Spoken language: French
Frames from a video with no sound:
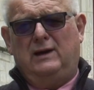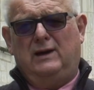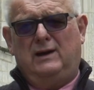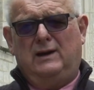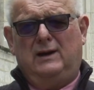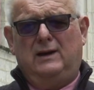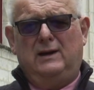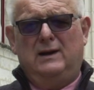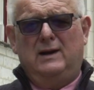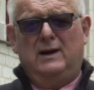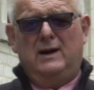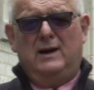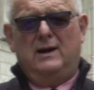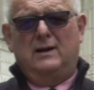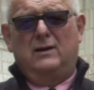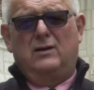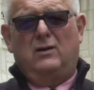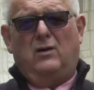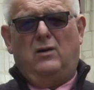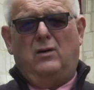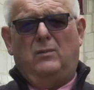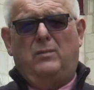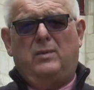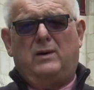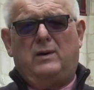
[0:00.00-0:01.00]
un
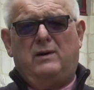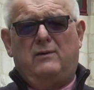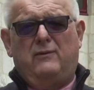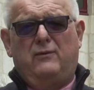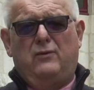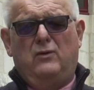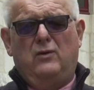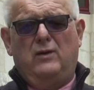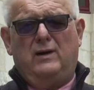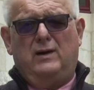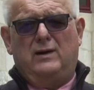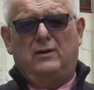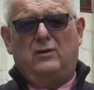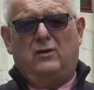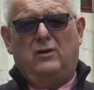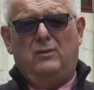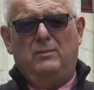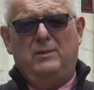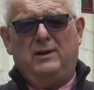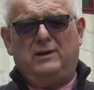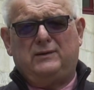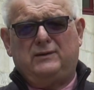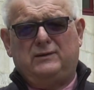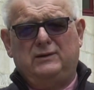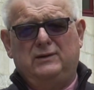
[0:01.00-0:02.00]
grand bravo et un grand
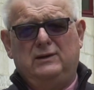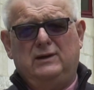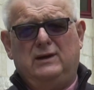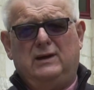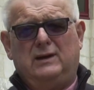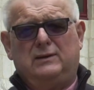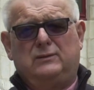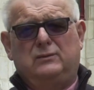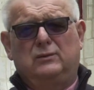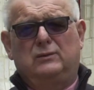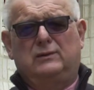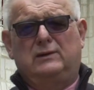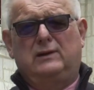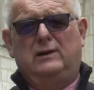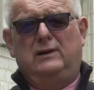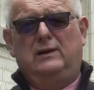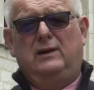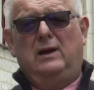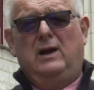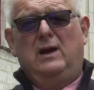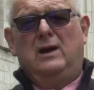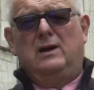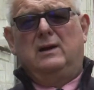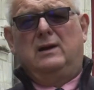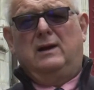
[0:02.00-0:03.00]
merci à toutes les
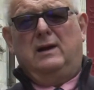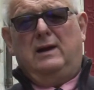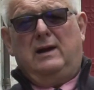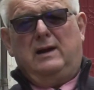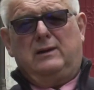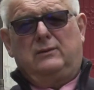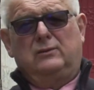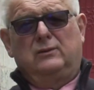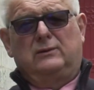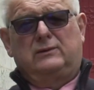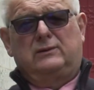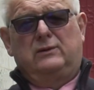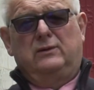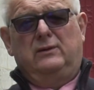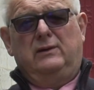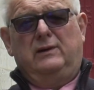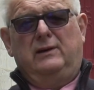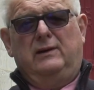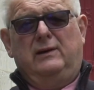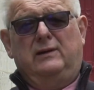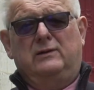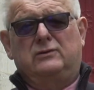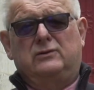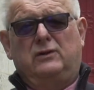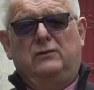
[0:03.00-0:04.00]
à toutes
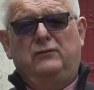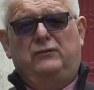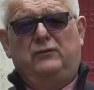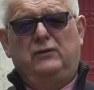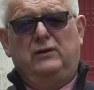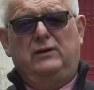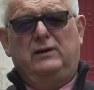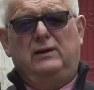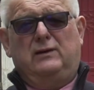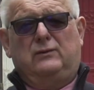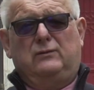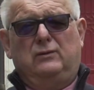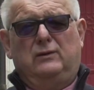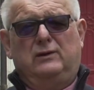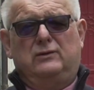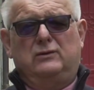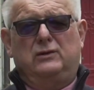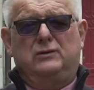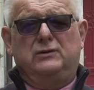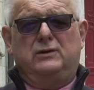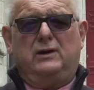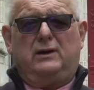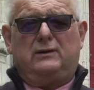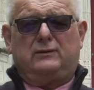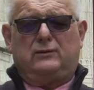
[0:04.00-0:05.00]
les jeunes filles et tous les
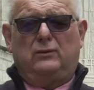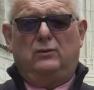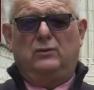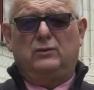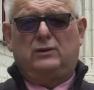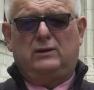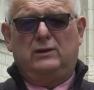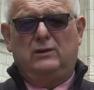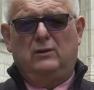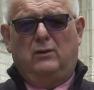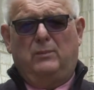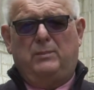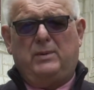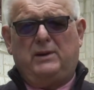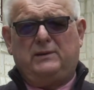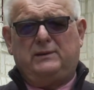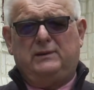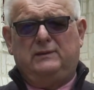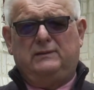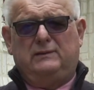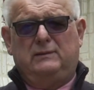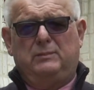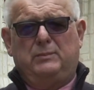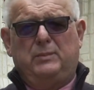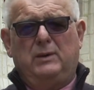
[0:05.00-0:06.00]
jeunes garçons qui ont
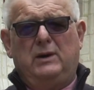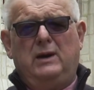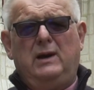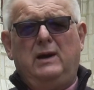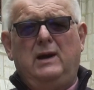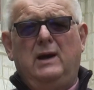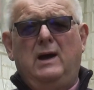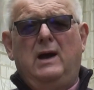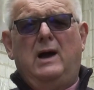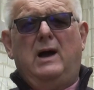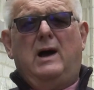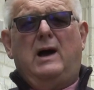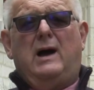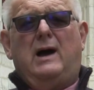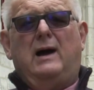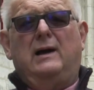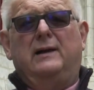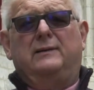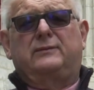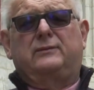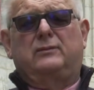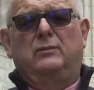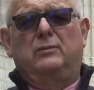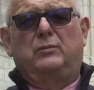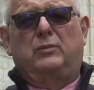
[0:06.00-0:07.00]
participé à
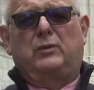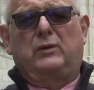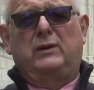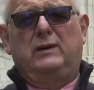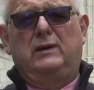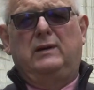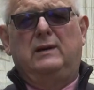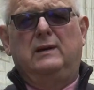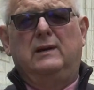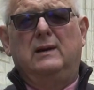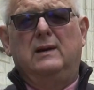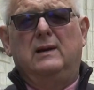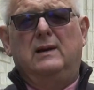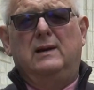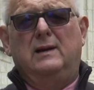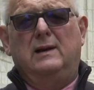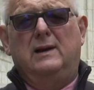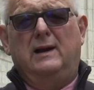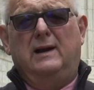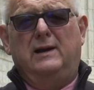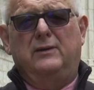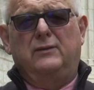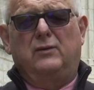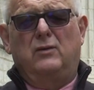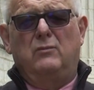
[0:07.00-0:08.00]
ce prix
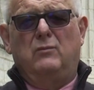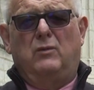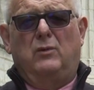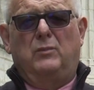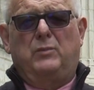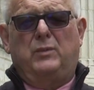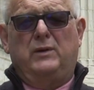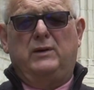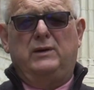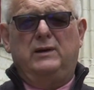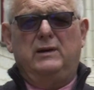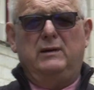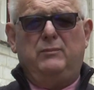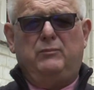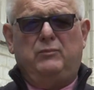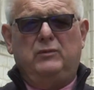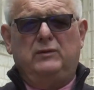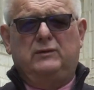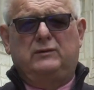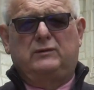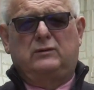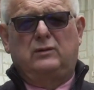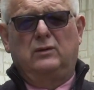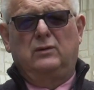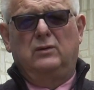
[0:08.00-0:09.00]
L'Indre Mon Pays,
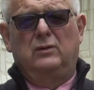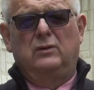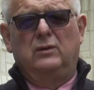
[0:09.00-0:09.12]
puisque